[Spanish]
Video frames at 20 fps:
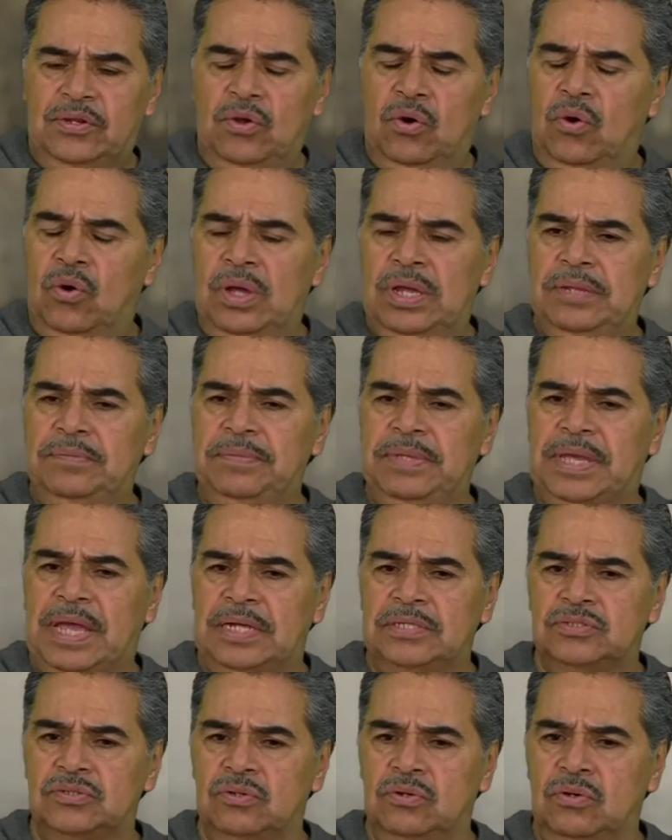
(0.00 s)
no, en mi
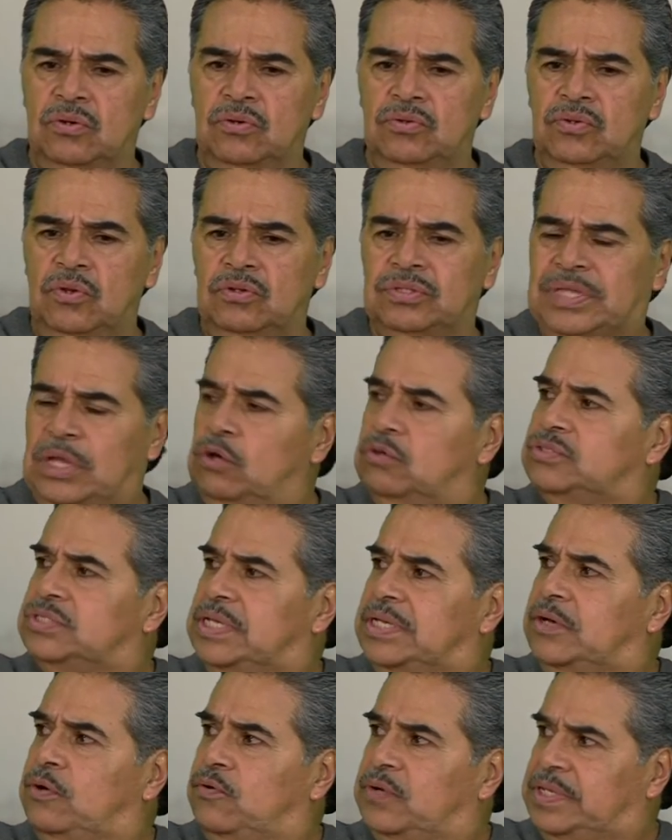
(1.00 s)
caso, no, tengo
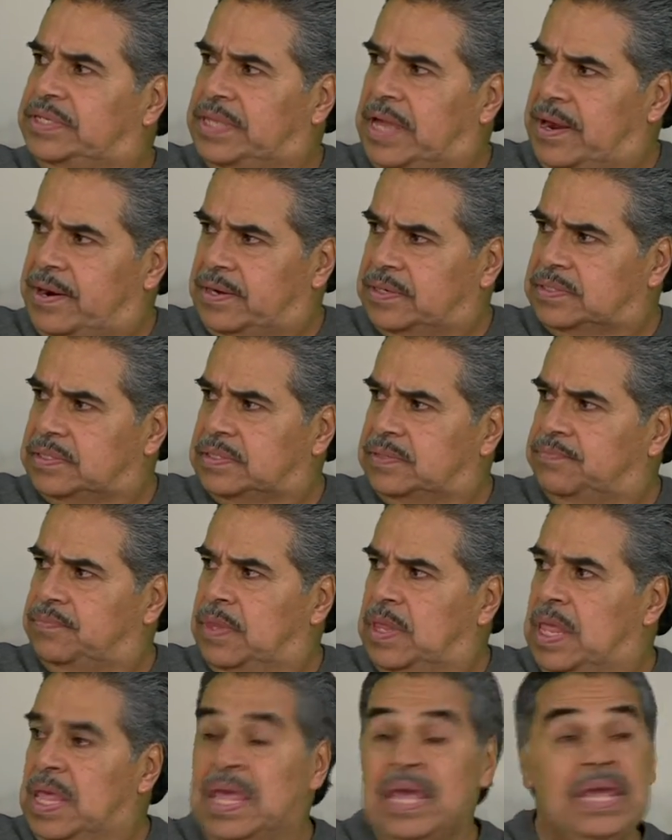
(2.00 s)
cinco guitarras.
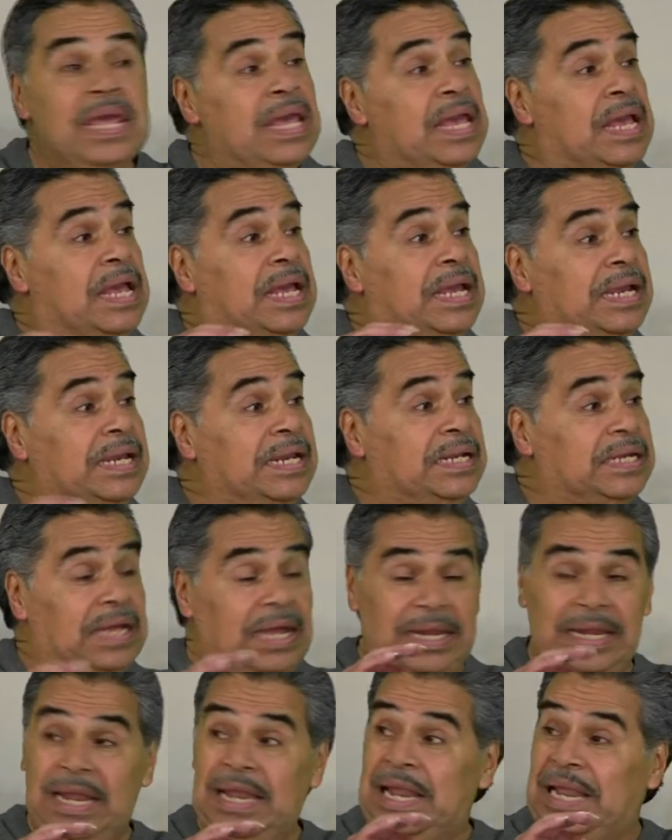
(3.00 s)
Y
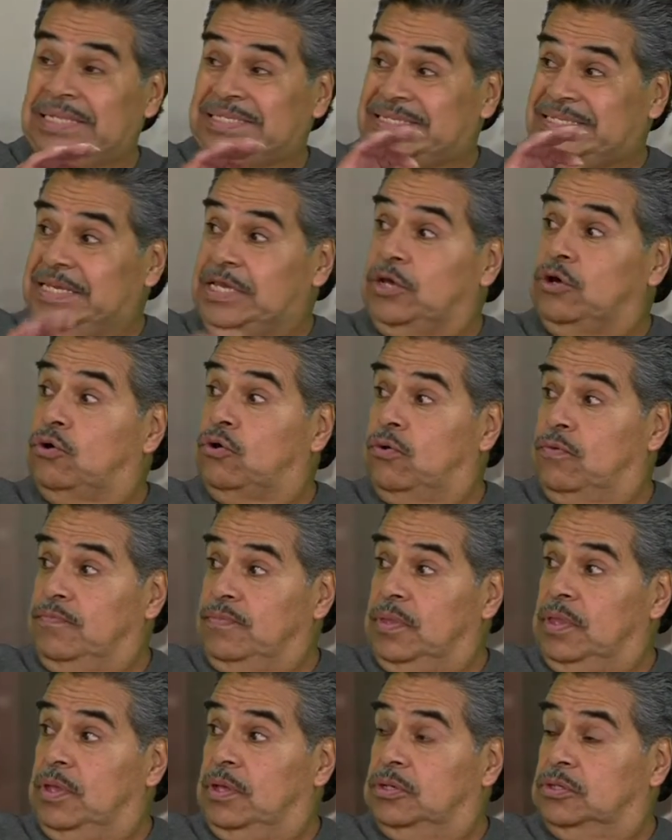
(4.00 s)
las cinco
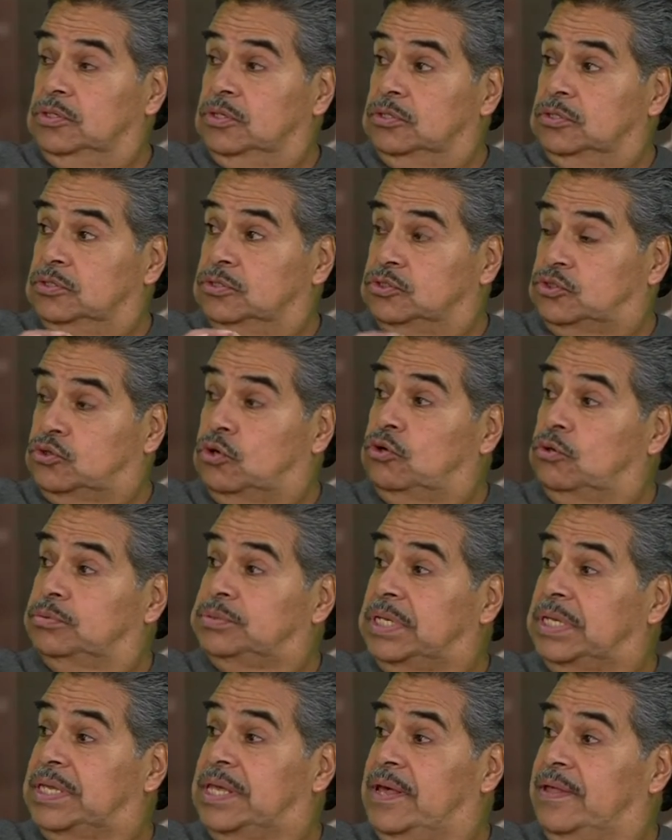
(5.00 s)
son
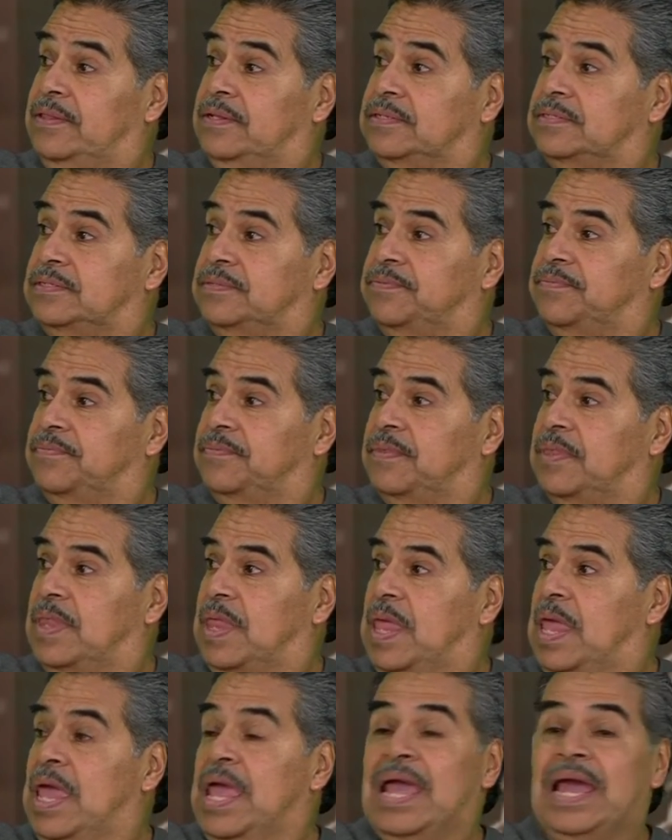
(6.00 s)
obsequiadas.
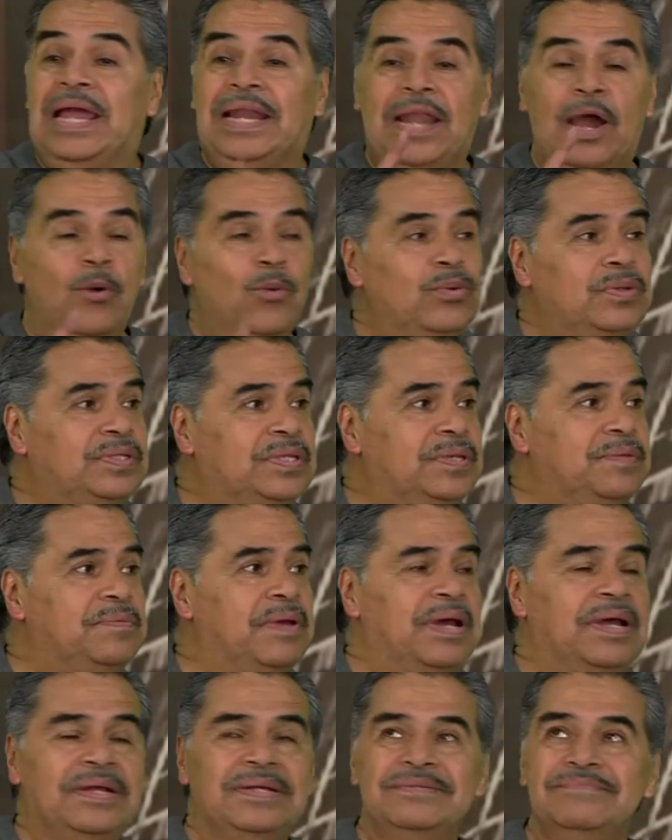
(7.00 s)
La
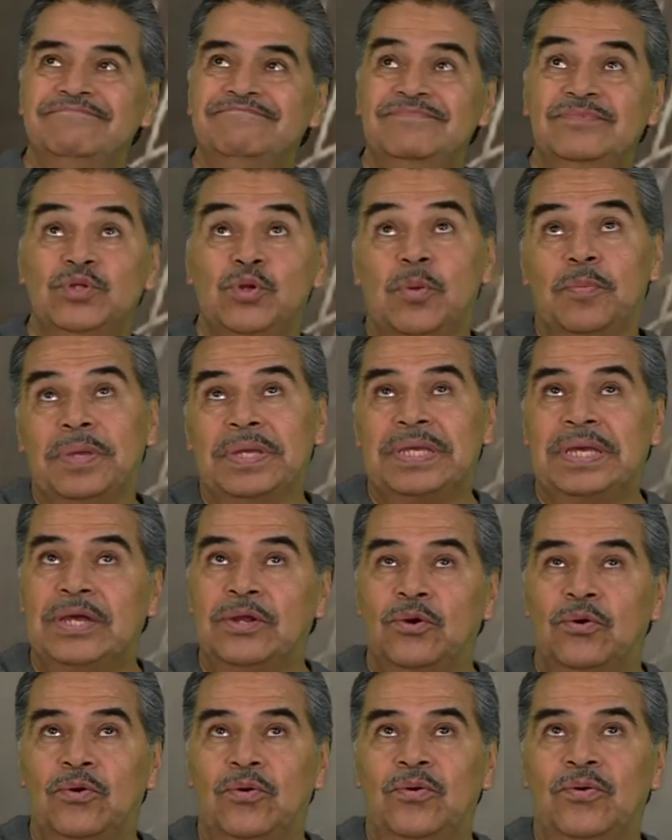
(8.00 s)
última no me
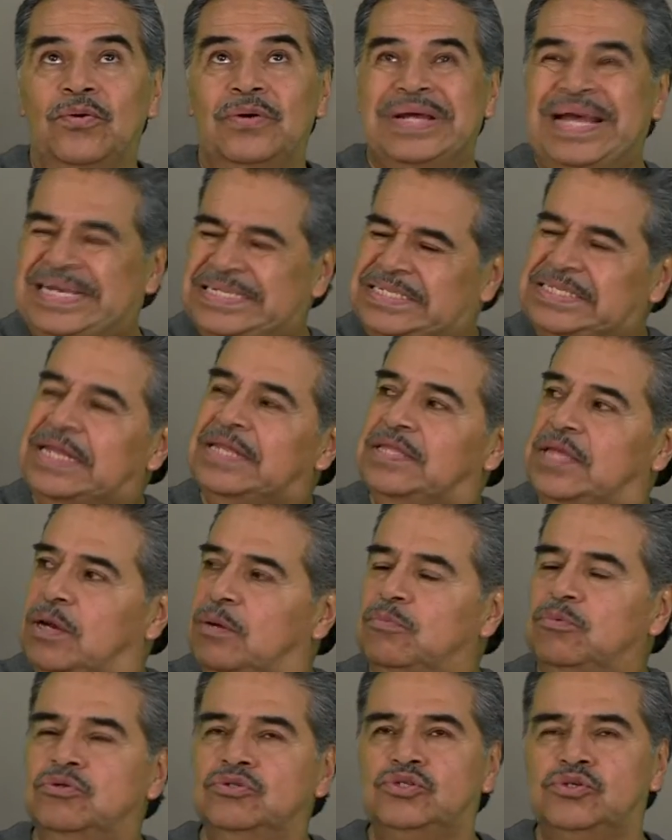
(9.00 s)
quiero extender
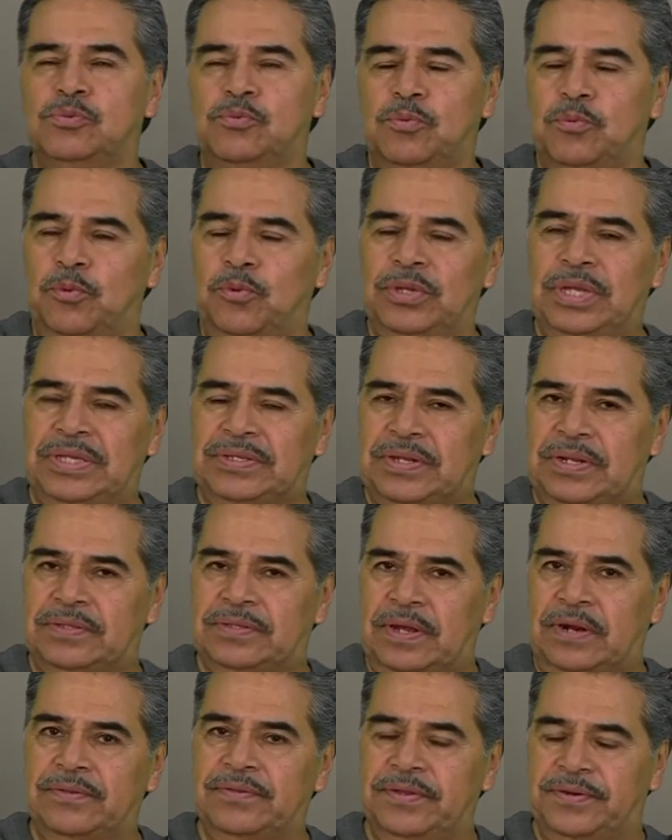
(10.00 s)
mucho, voy a
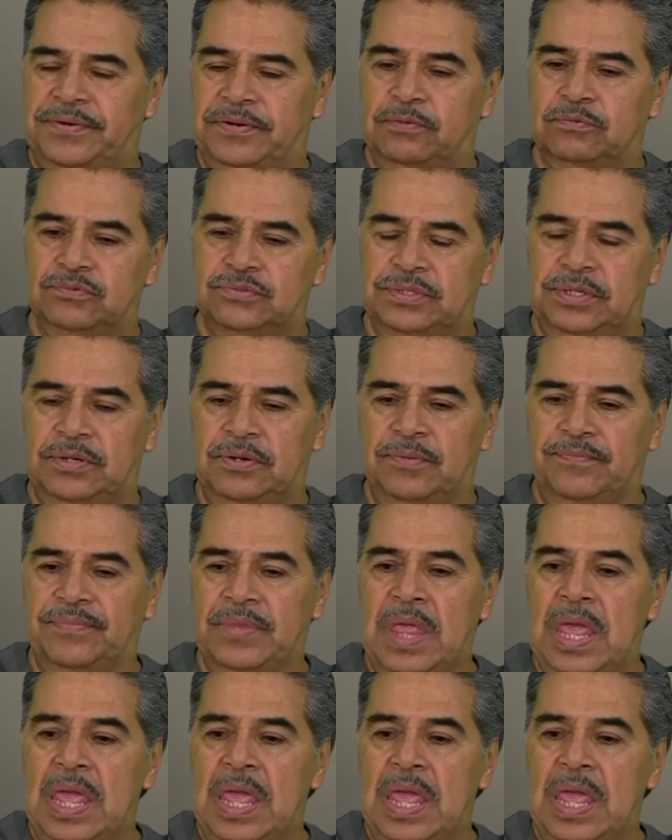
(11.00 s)
tratar de reducirlo.